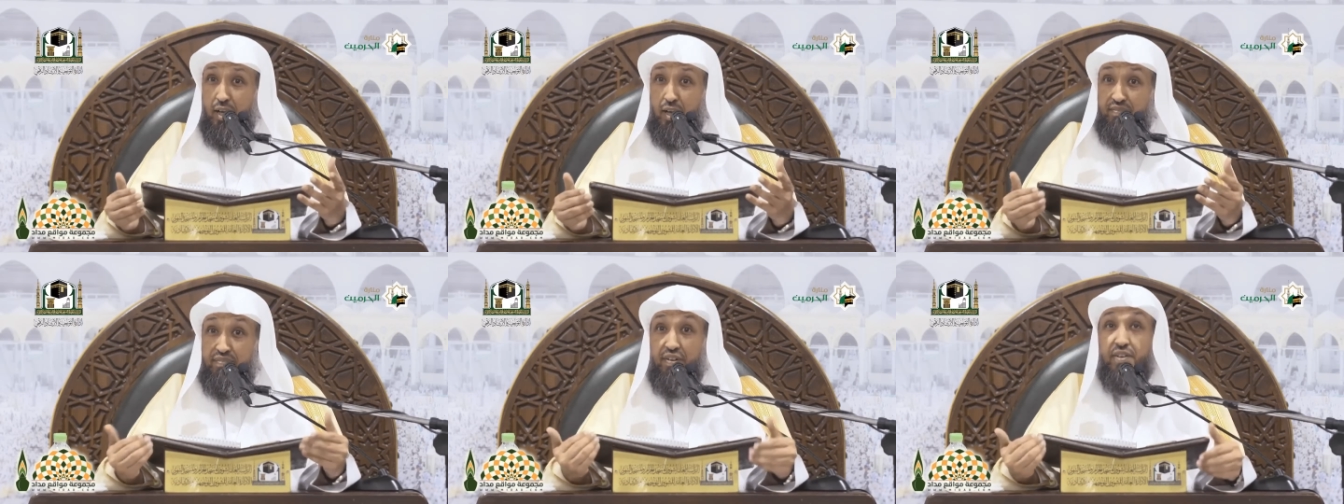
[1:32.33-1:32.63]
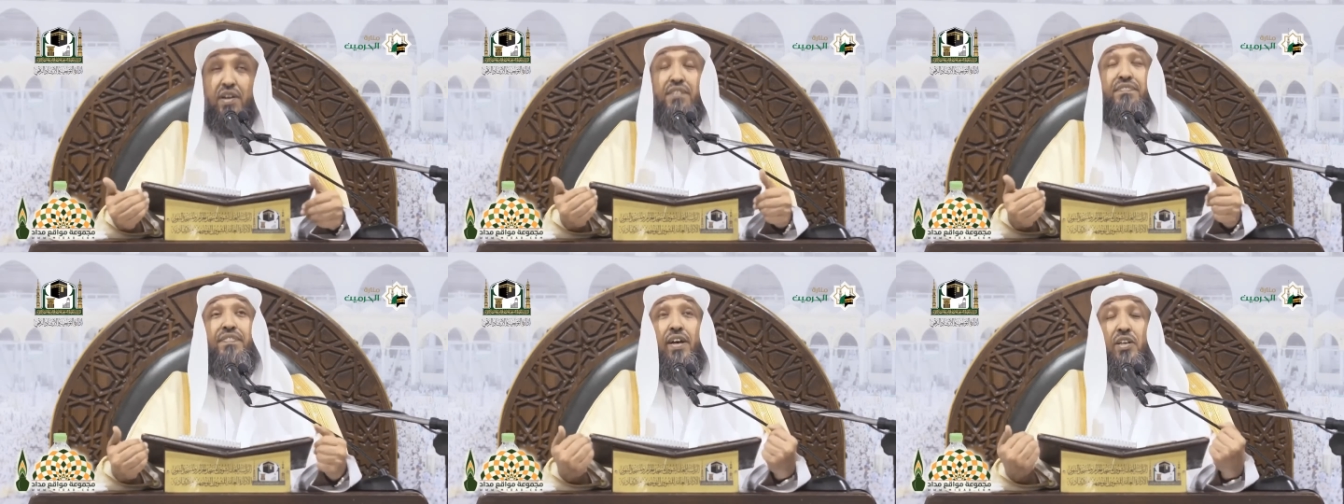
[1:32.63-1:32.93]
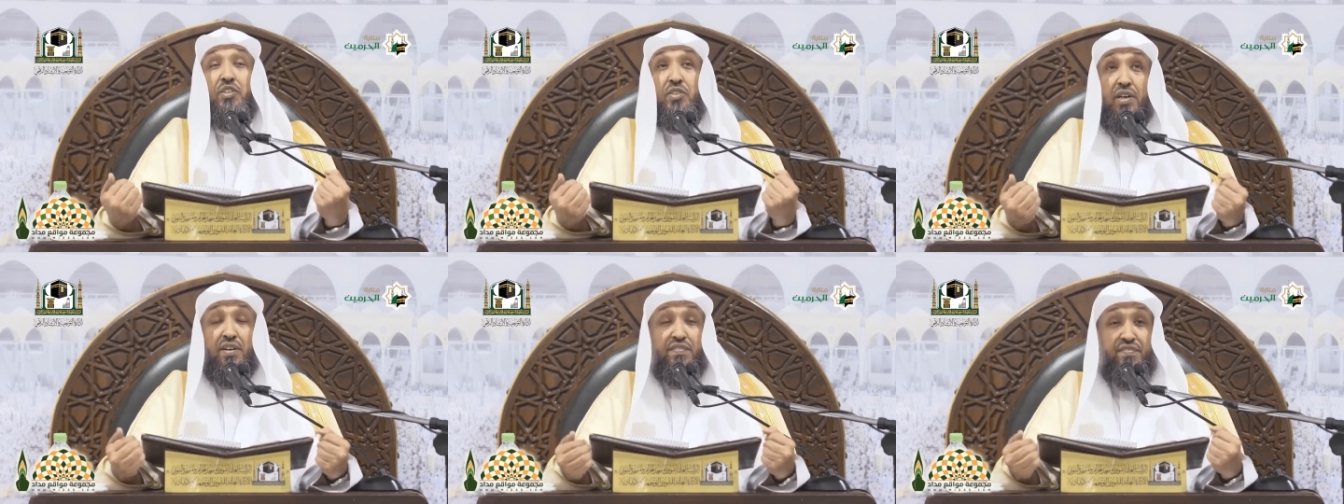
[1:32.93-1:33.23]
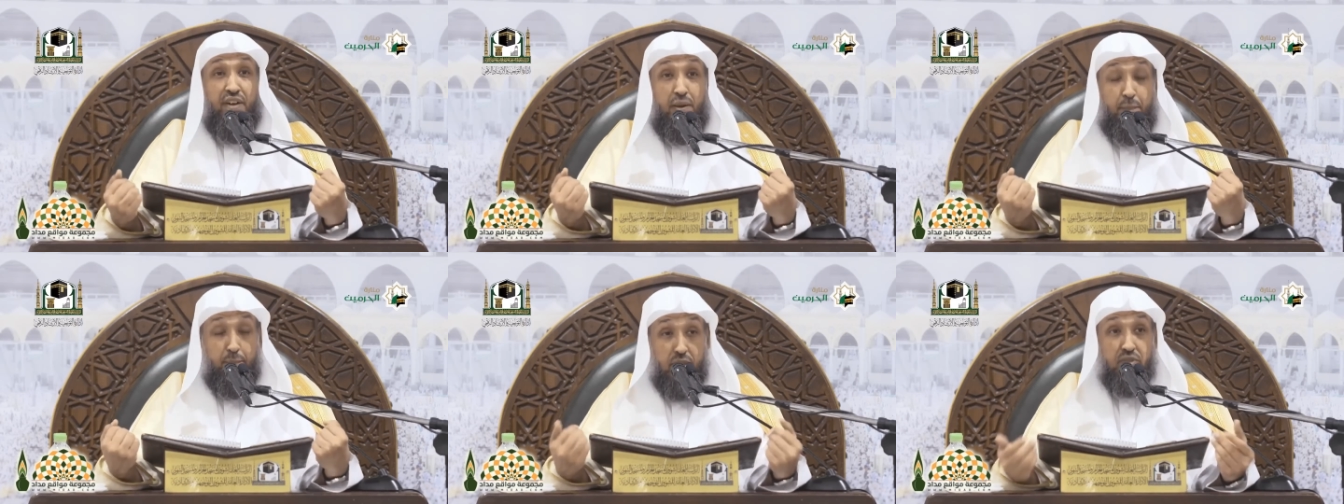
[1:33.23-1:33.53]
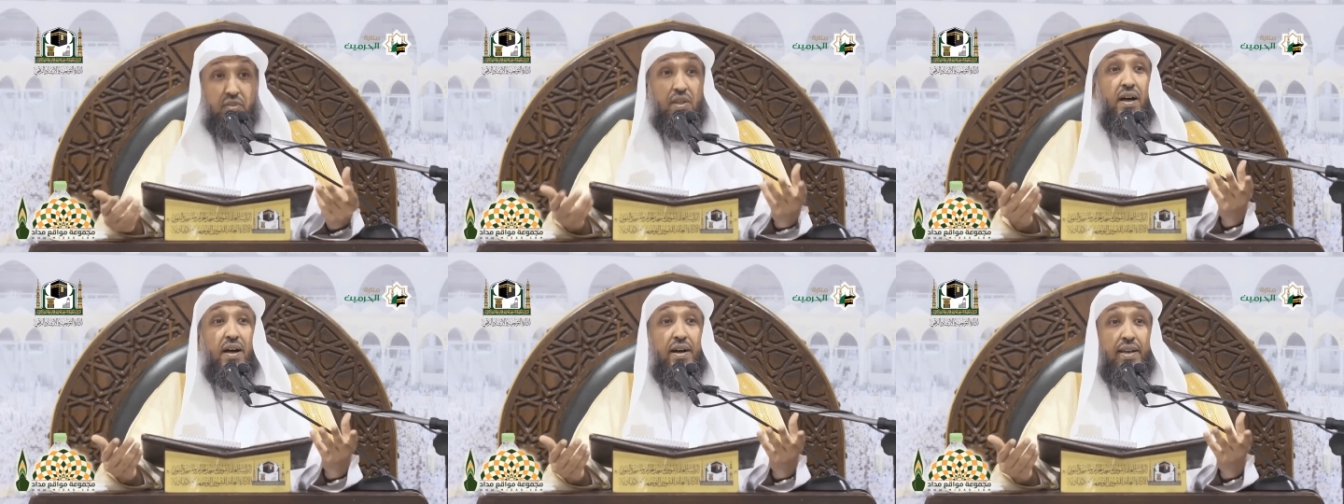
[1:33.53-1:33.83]
فرفع سقف
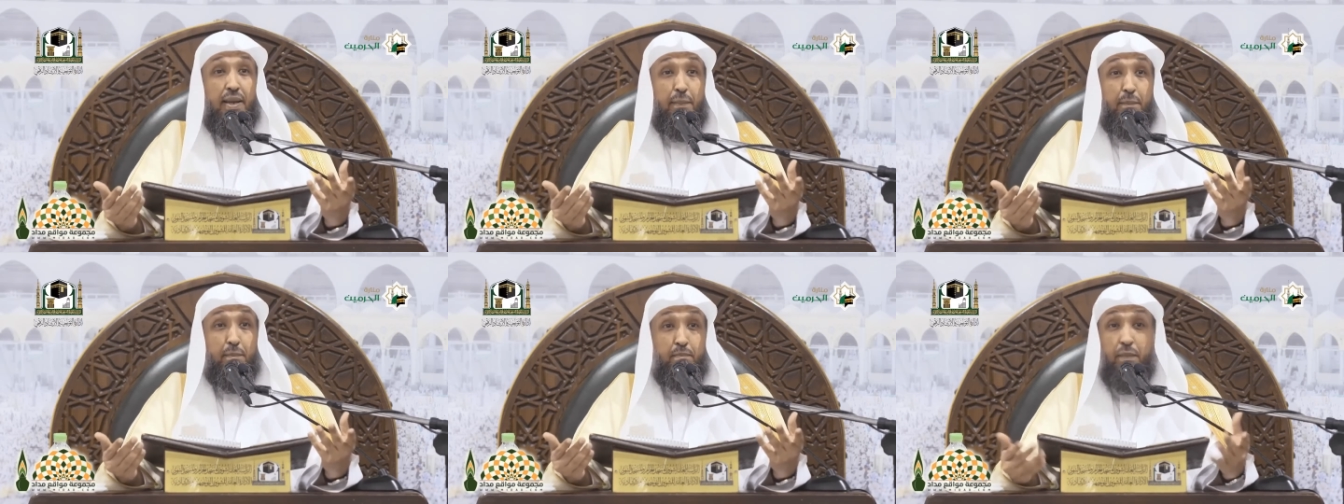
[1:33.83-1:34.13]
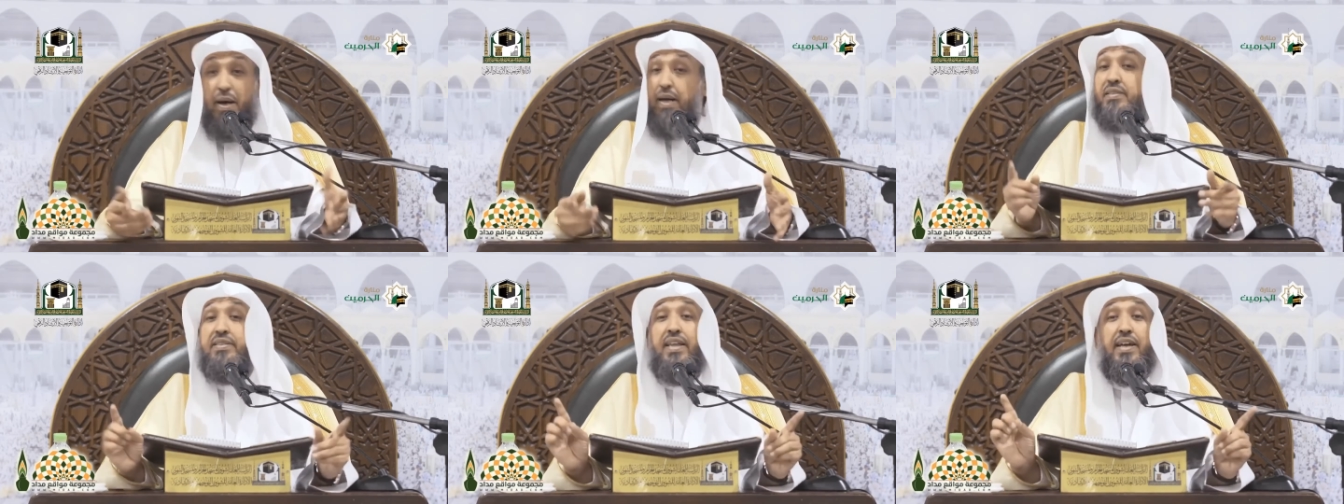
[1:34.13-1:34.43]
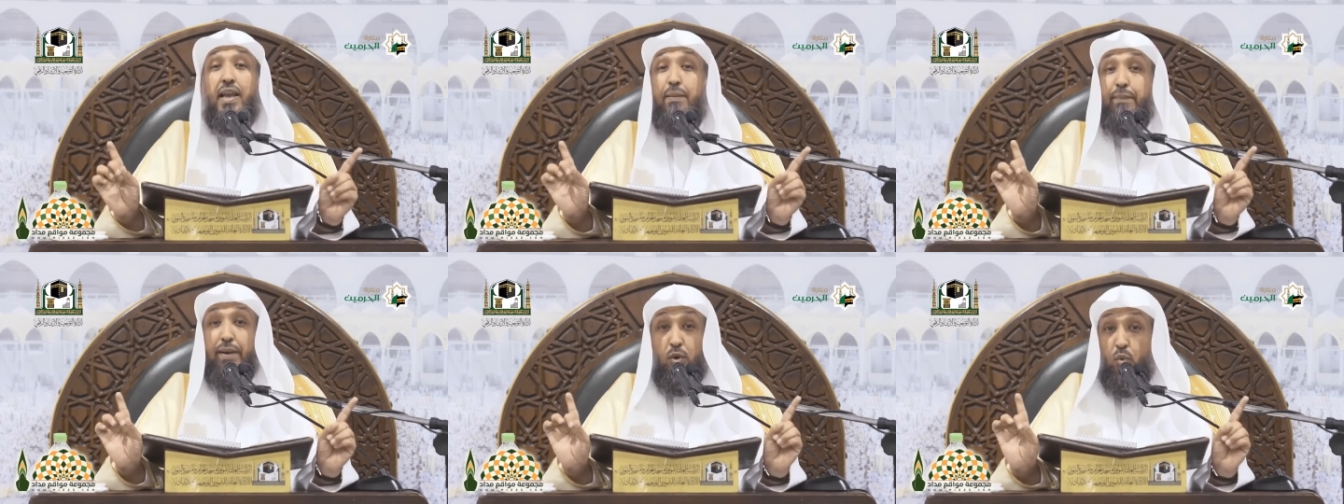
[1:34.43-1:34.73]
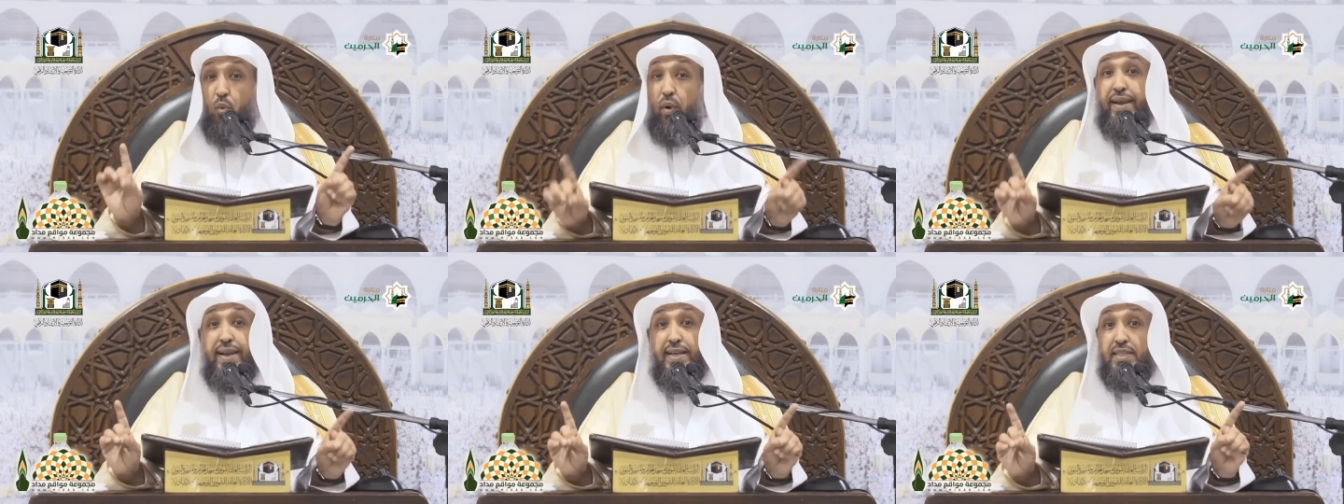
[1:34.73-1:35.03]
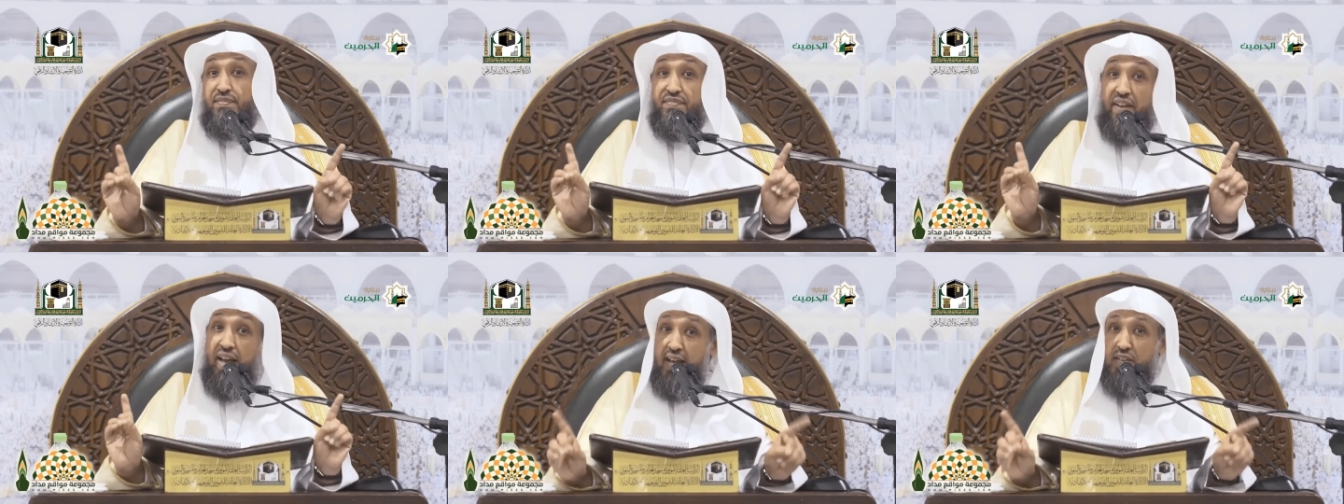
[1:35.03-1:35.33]
المطالب ما طلب
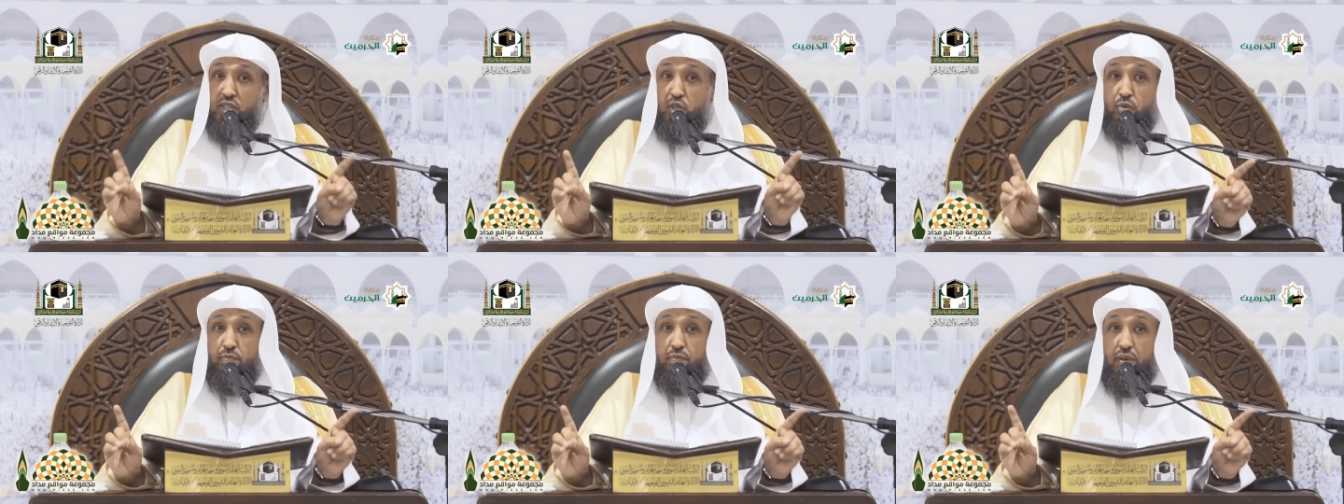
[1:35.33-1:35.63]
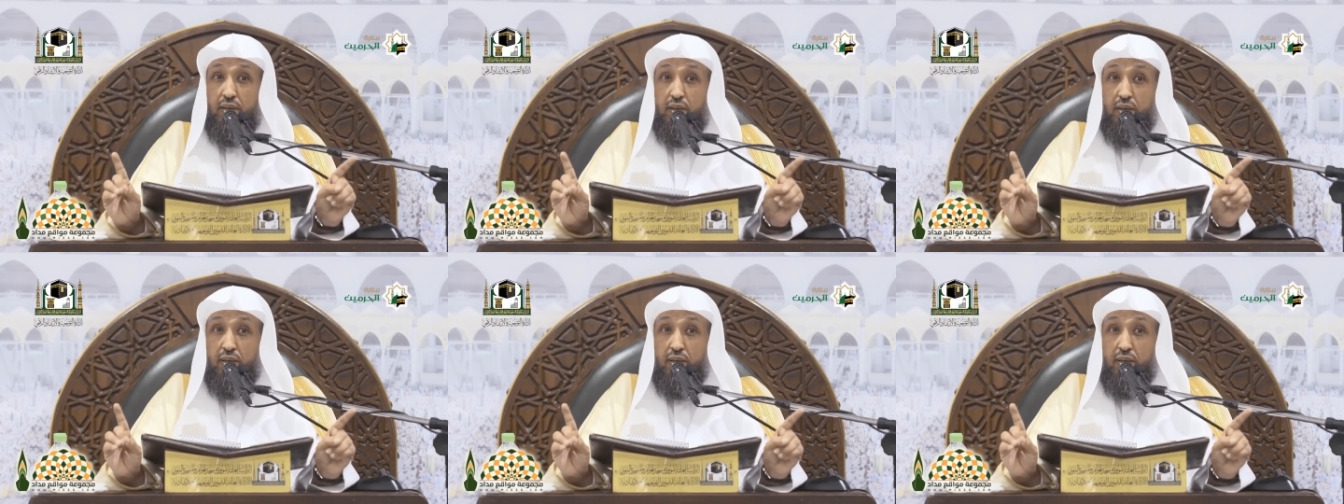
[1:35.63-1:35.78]
الولد فحسب